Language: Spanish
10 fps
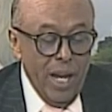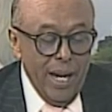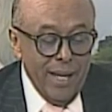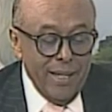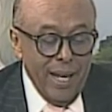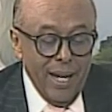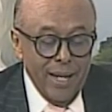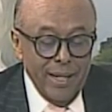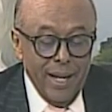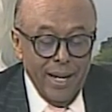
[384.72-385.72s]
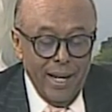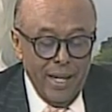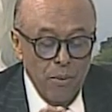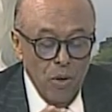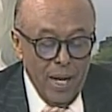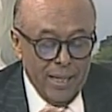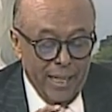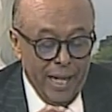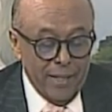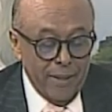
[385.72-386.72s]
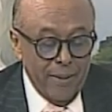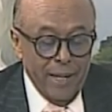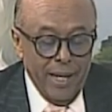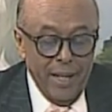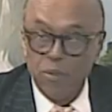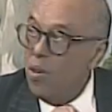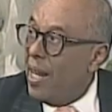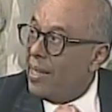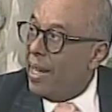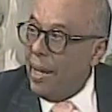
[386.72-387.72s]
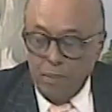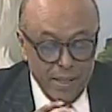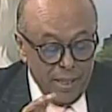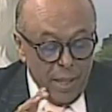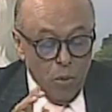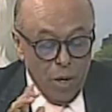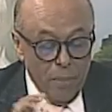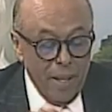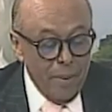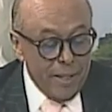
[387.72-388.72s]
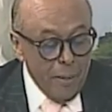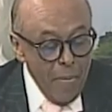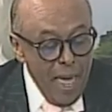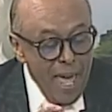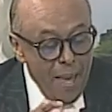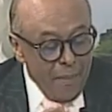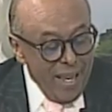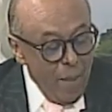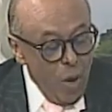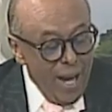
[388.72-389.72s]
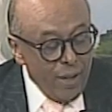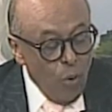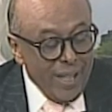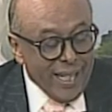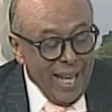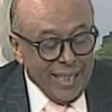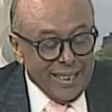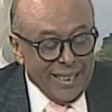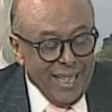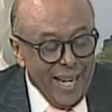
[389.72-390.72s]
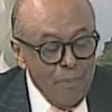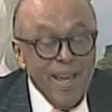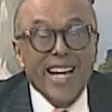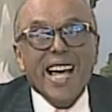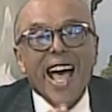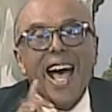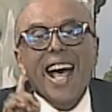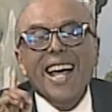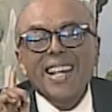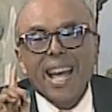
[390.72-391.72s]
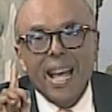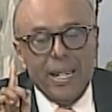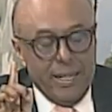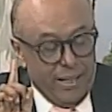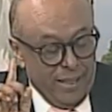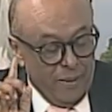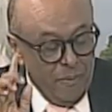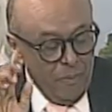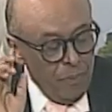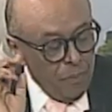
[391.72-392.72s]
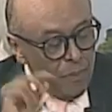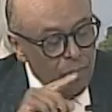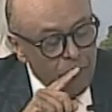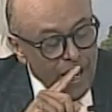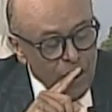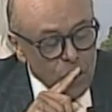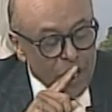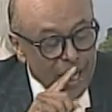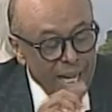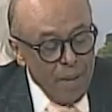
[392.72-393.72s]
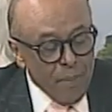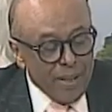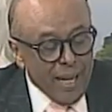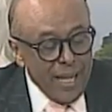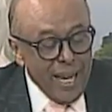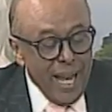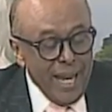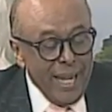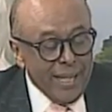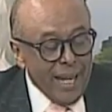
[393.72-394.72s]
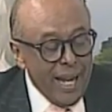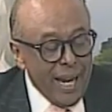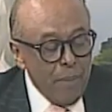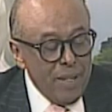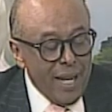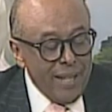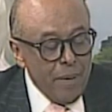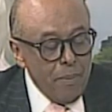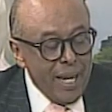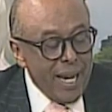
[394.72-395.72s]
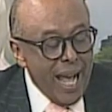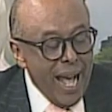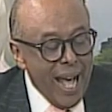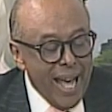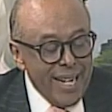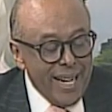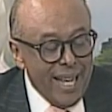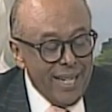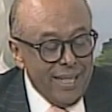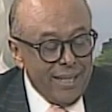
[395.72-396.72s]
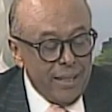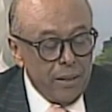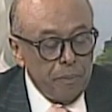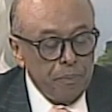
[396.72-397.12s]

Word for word: ya la, ya, ya leímos las tres, ya leímos las tres, presentemos rápidamente. Vayamos a la encuesta de mega análisis. Vean ustedes en pantalla esta lámina de mega análisis.